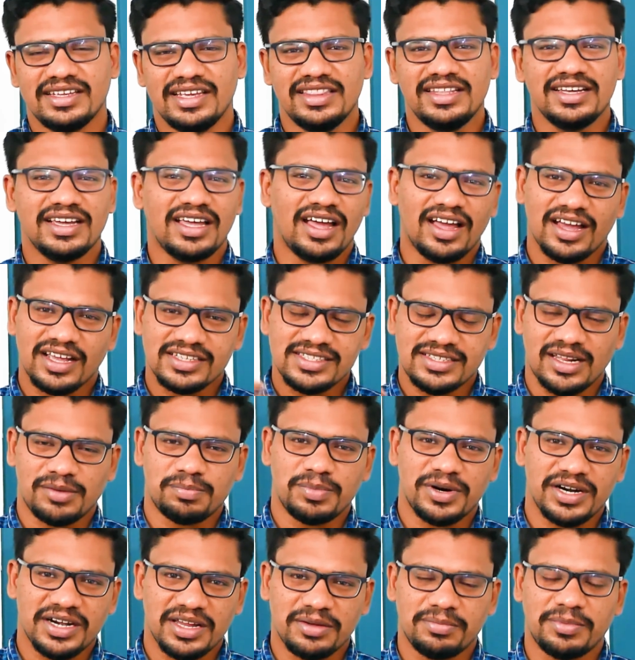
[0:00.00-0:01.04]
எதுக்காக
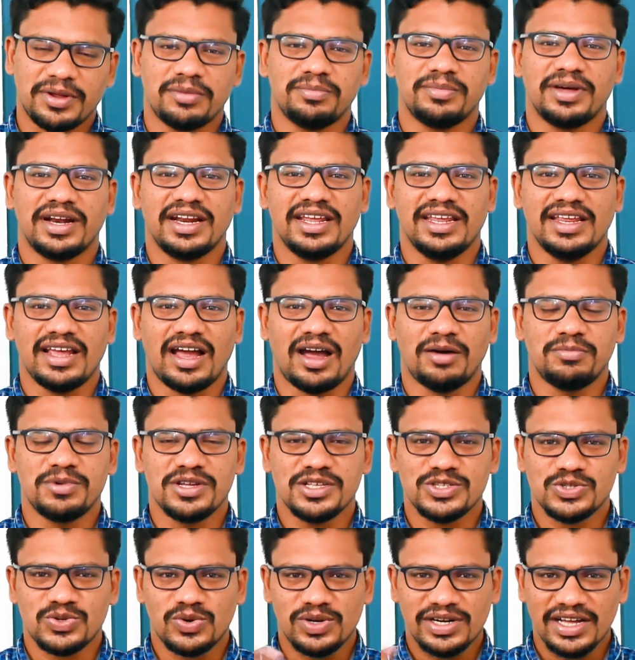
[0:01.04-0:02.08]
சர்பாட்டா பரம்பரை
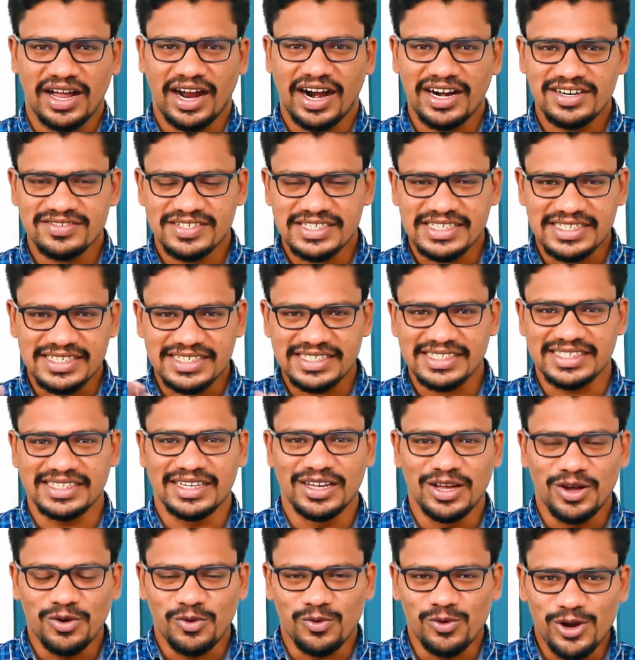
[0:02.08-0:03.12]
அப்படின்னு சொல்லிட்டு காடு வச்சுட்டு
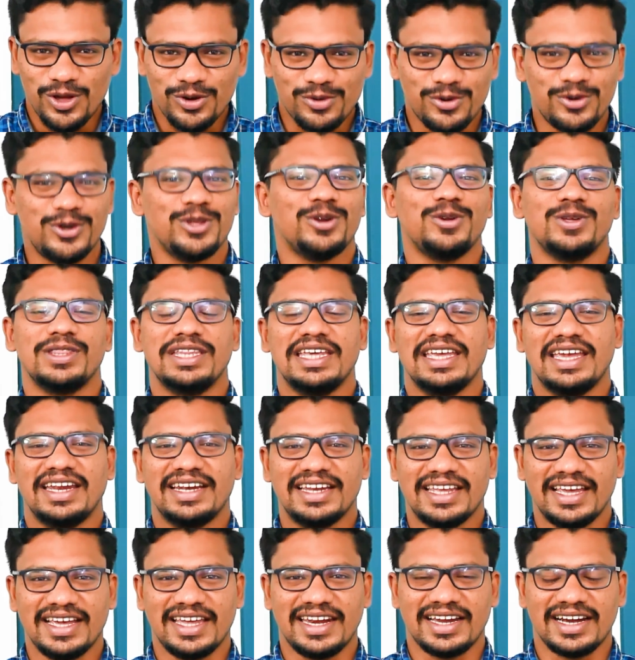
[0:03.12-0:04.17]
உள்ளே கூட்டிட்டு
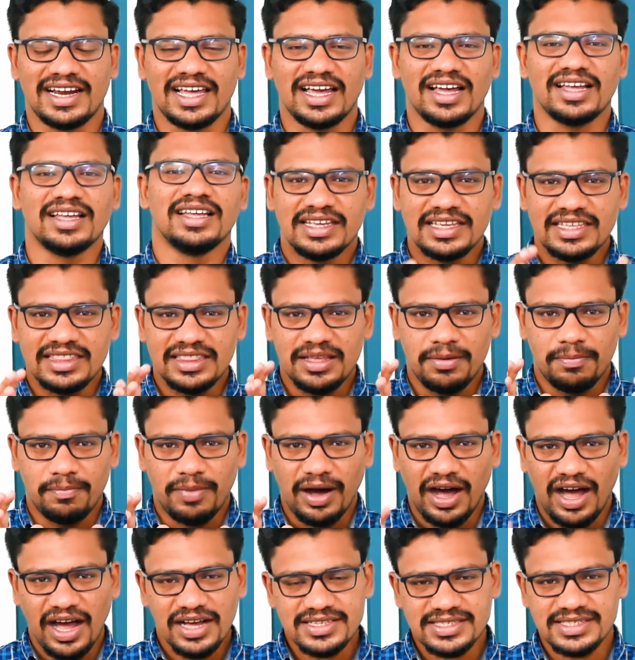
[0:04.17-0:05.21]
வந்தீங்கன்னு கேட்குறீங்களா இந்த
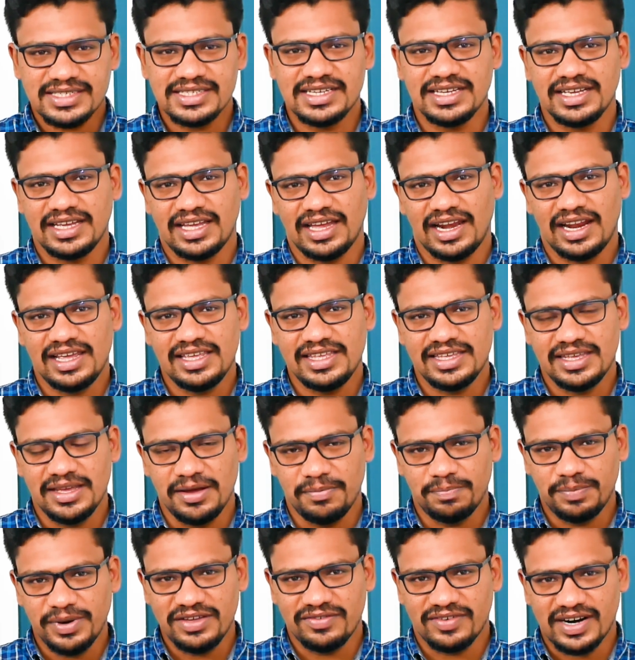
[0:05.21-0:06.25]
பாக்ஸிங் கலை
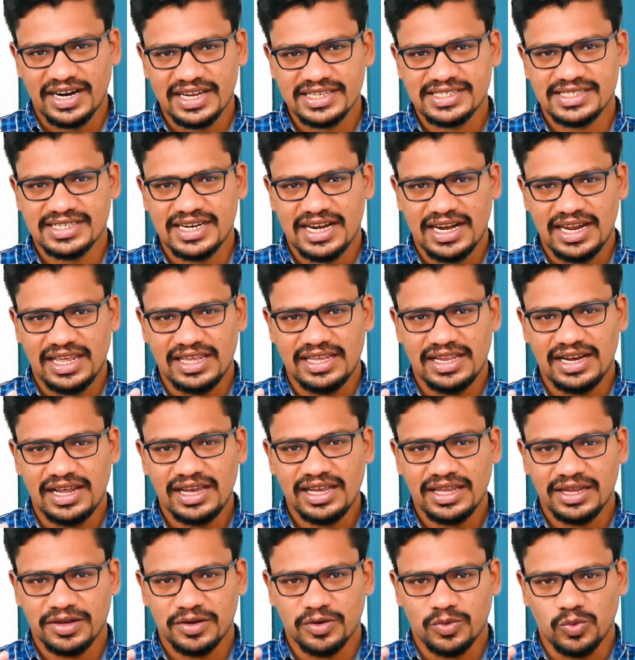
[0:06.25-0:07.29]
எப்படி வடசென்னையில்
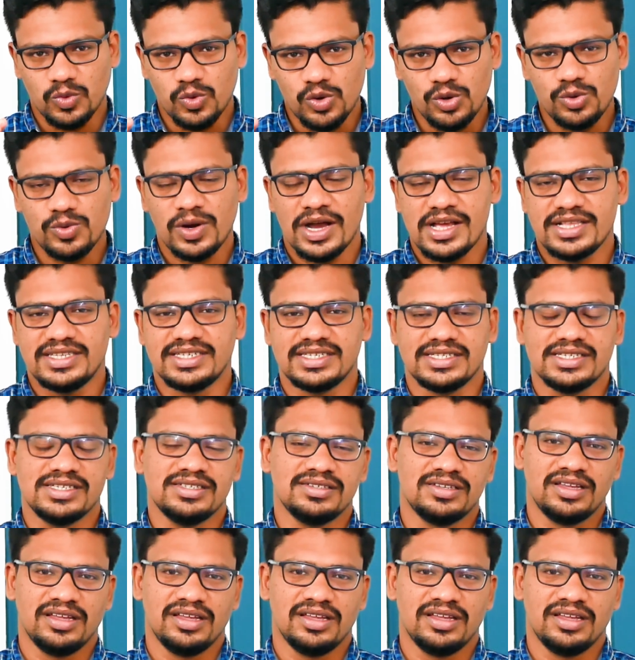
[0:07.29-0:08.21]
உருவாச்சு